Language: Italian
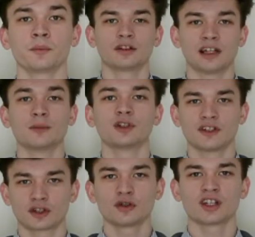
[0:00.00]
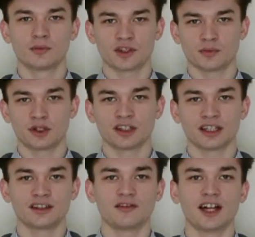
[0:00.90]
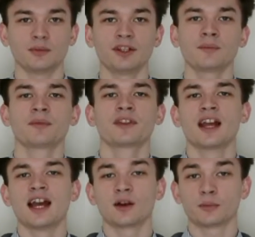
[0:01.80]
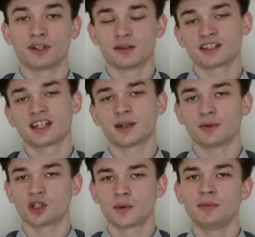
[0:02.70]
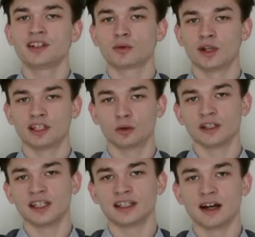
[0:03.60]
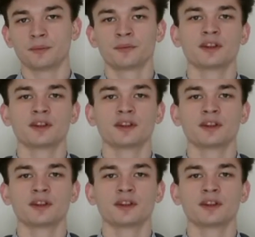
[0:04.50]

La motivazione che mi ha spinto ad attivarmi è stata principalmente quella dell'utilità,